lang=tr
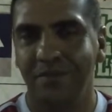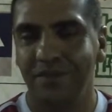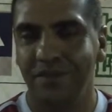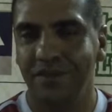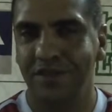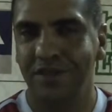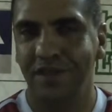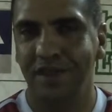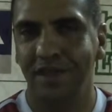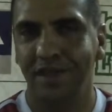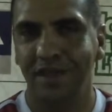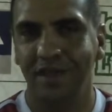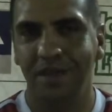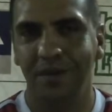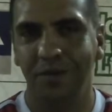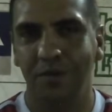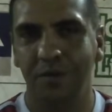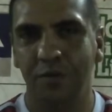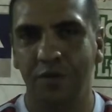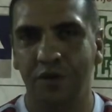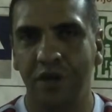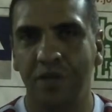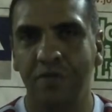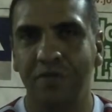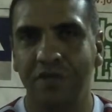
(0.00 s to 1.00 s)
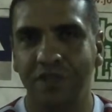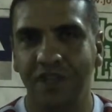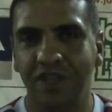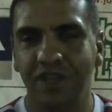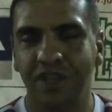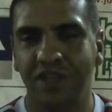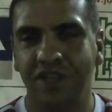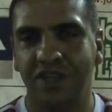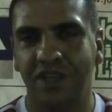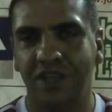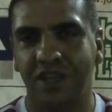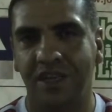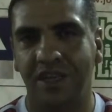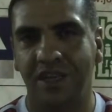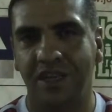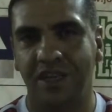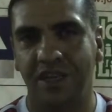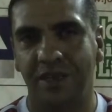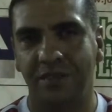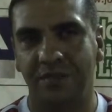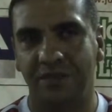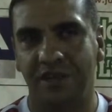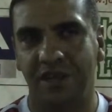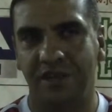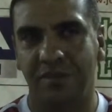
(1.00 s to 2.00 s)
Biz de ülkemizi en iyi şekilde
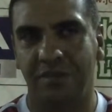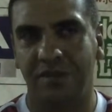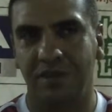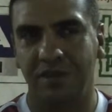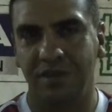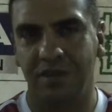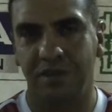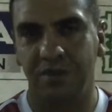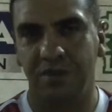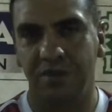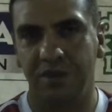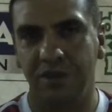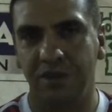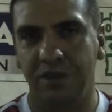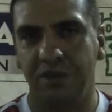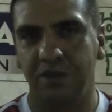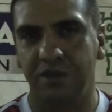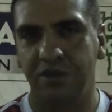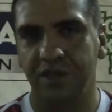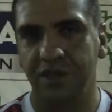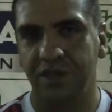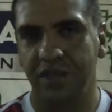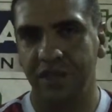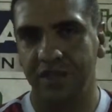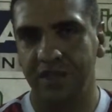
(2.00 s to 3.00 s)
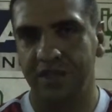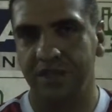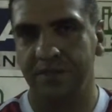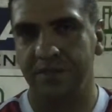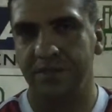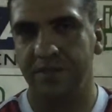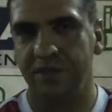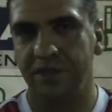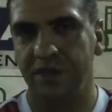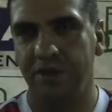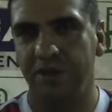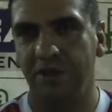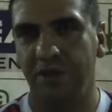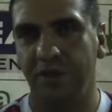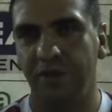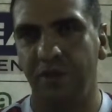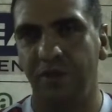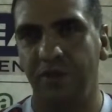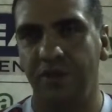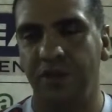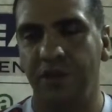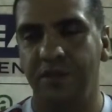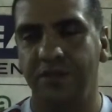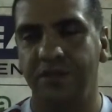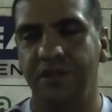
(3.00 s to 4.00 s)
temsil etmek istiyoruz. İlk önce Denizli'mizi sonra
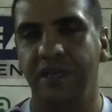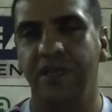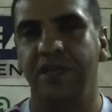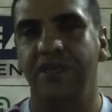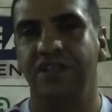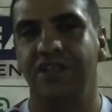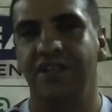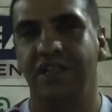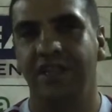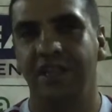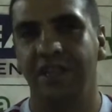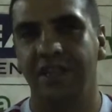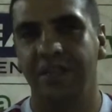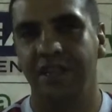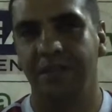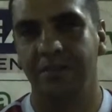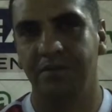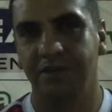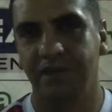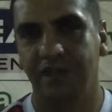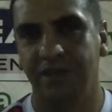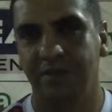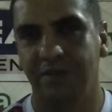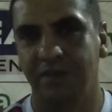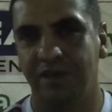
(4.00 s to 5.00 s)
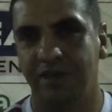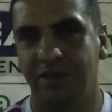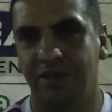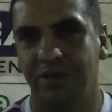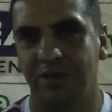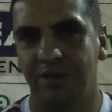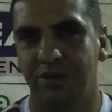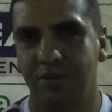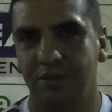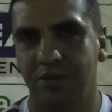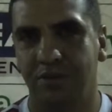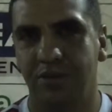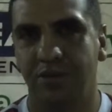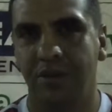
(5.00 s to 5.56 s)
ülkemizi en iyi şekilde temsil etmek istiyoruz.